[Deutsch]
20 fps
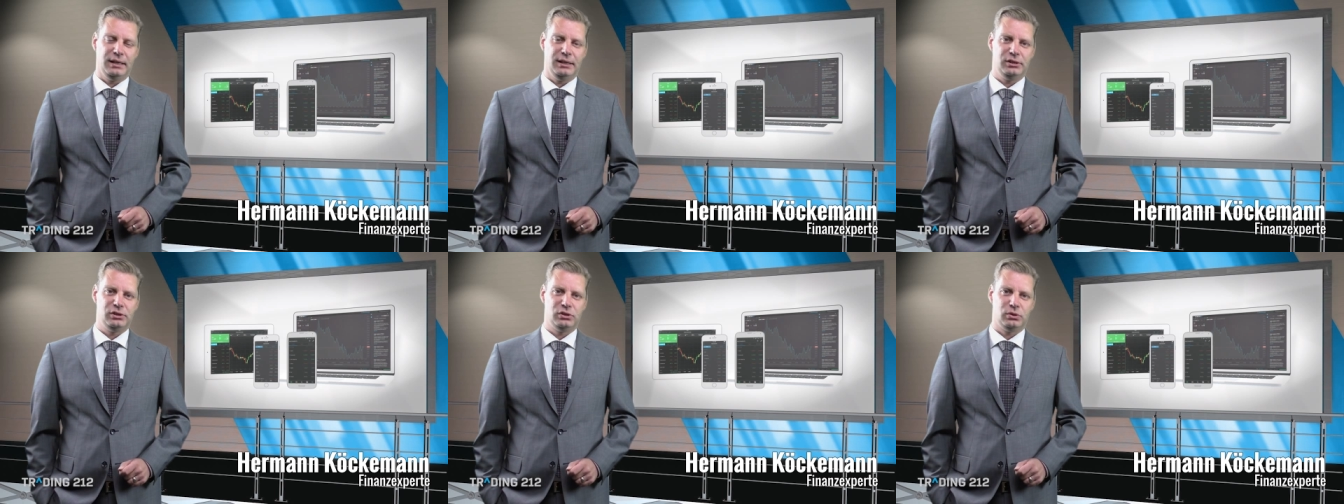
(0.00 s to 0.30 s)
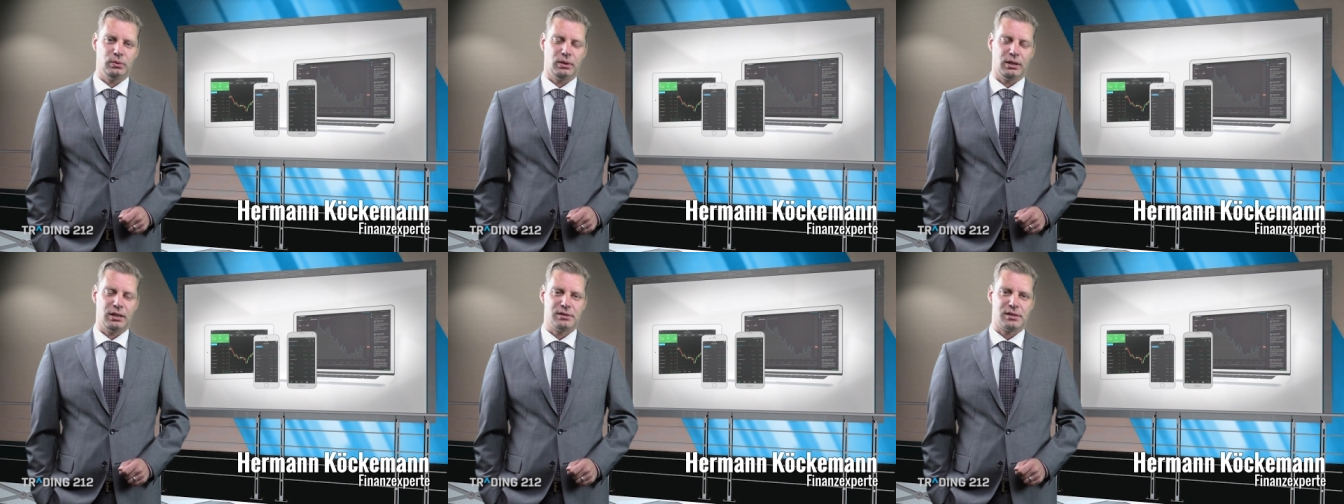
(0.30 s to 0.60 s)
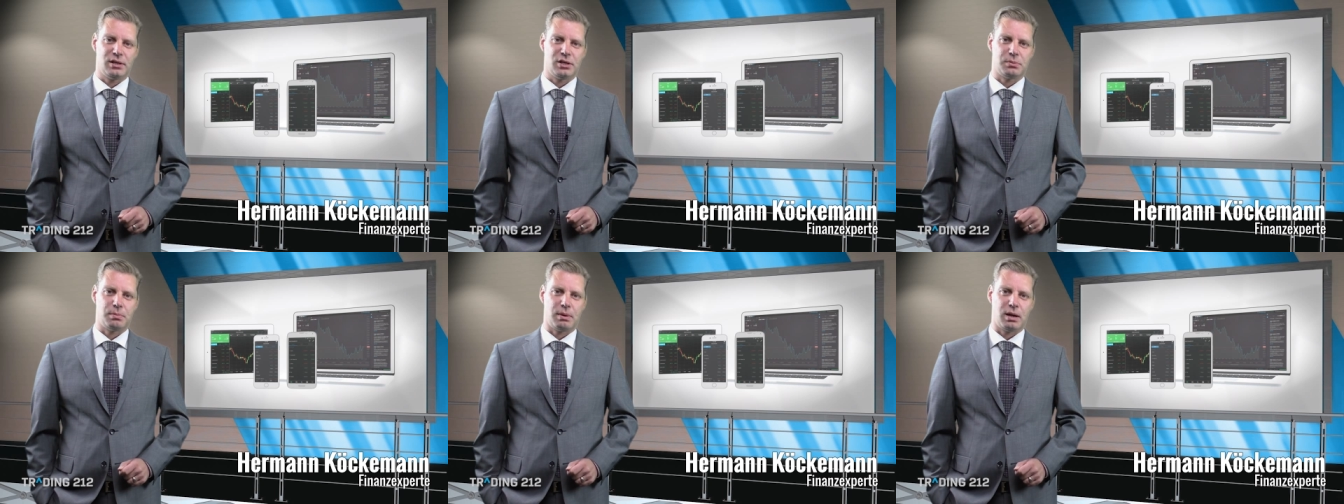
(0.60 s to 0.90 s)
ist
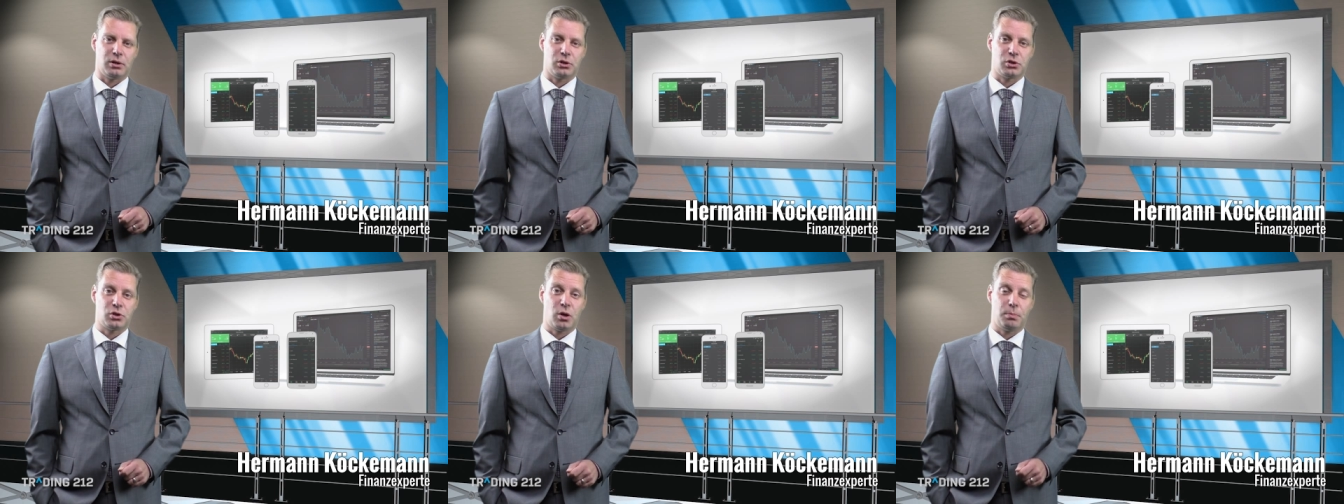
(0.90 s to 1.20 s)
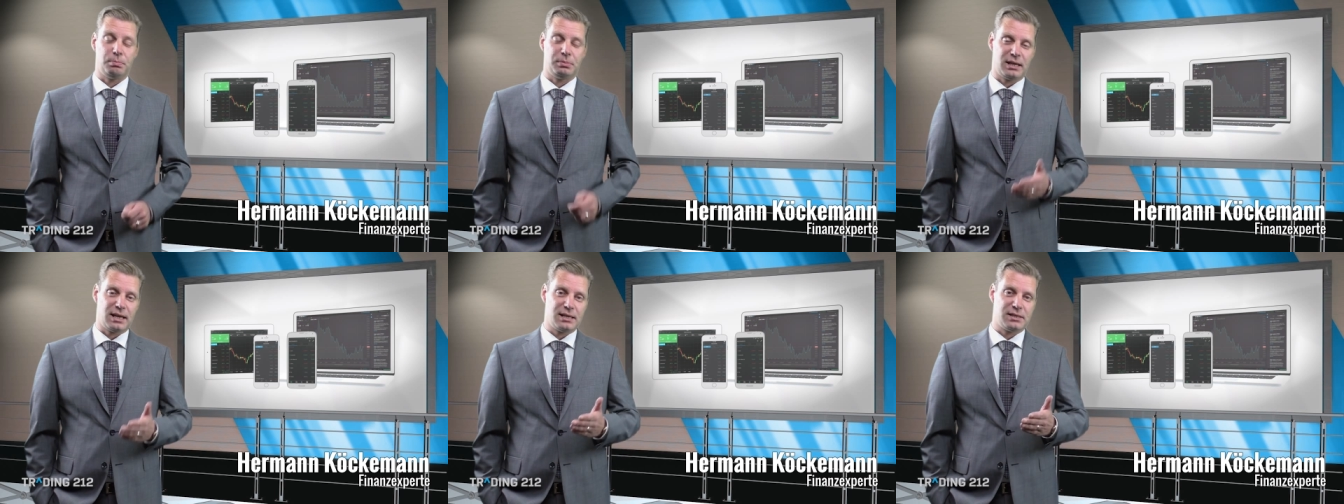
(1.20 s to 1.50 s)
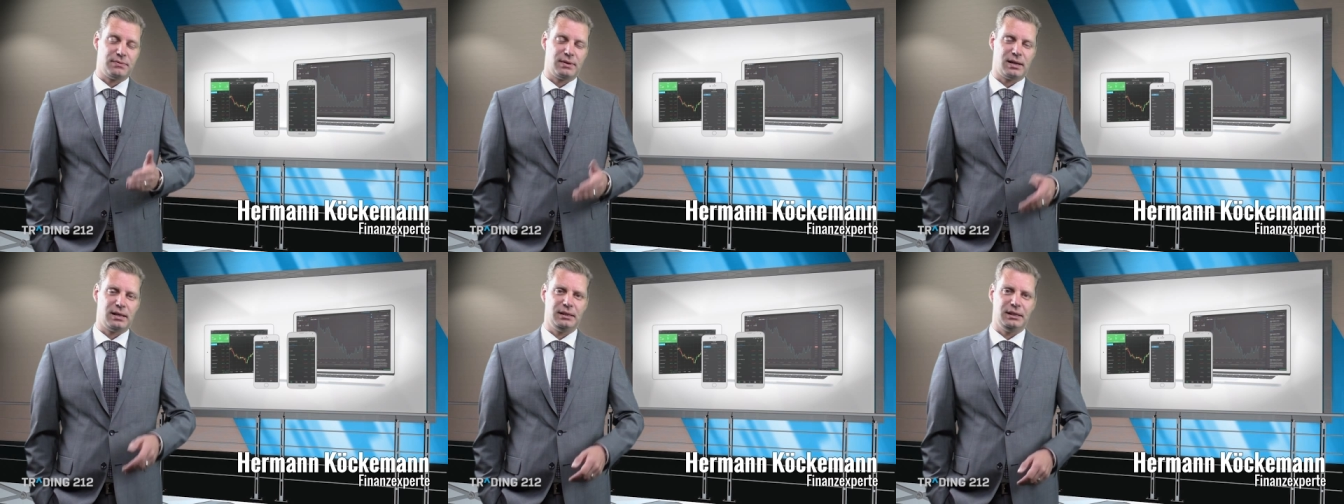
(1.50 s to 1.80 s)
zunächst erstmal gestoppt.
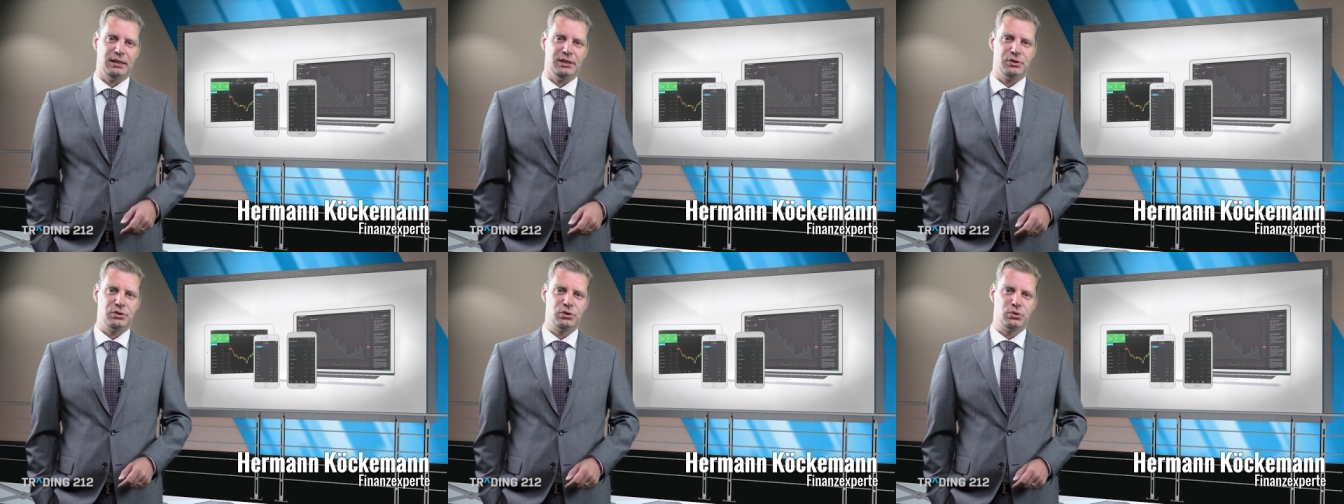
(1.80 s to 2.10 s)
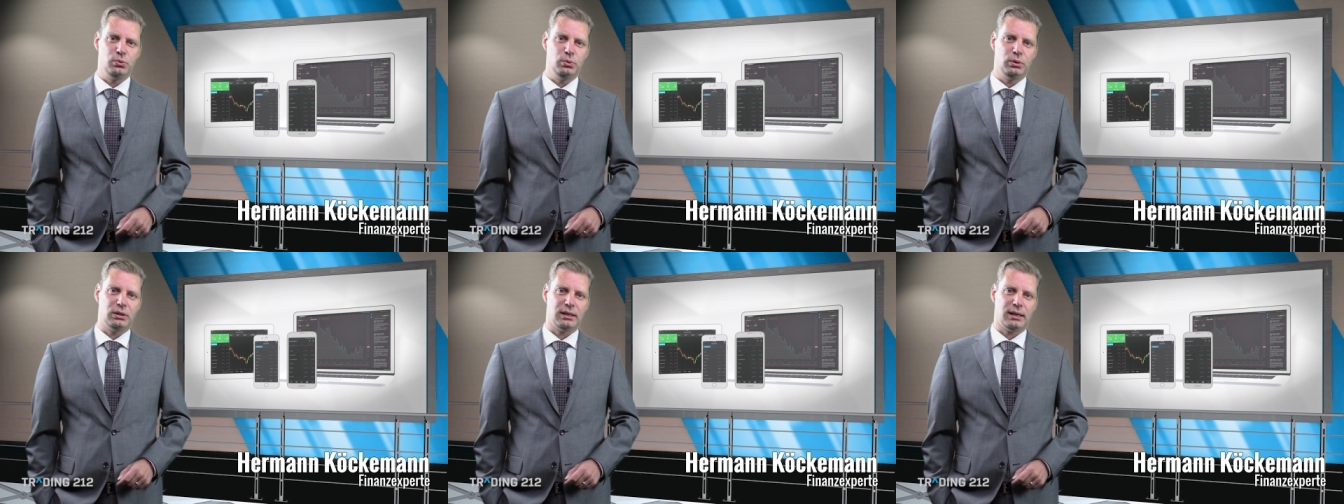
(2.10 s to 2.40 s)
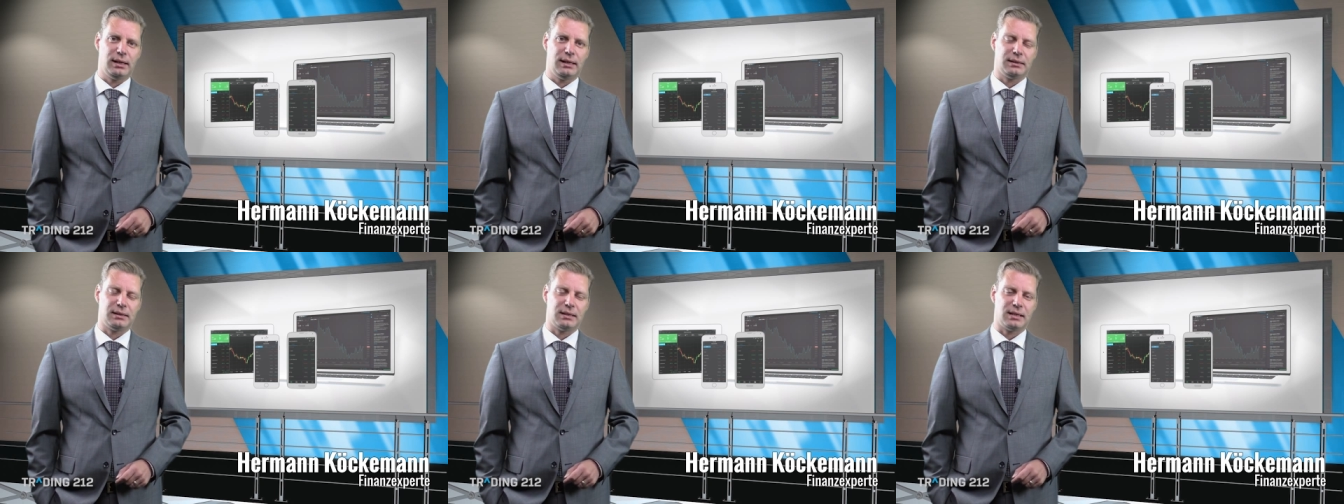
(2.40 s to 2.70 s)
Das waren die
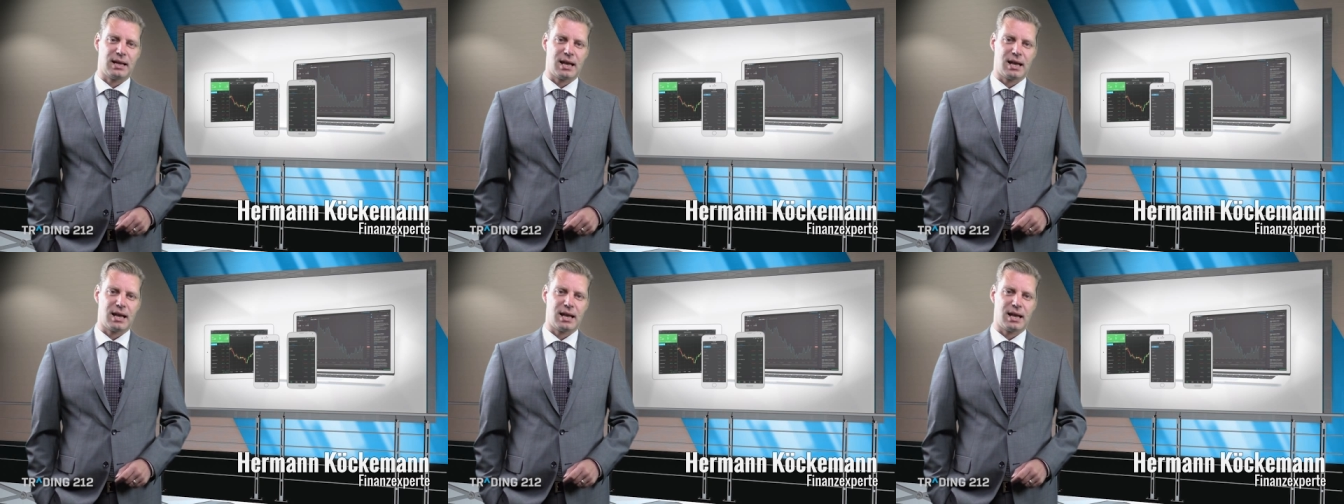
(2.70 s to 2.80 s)
Zutaten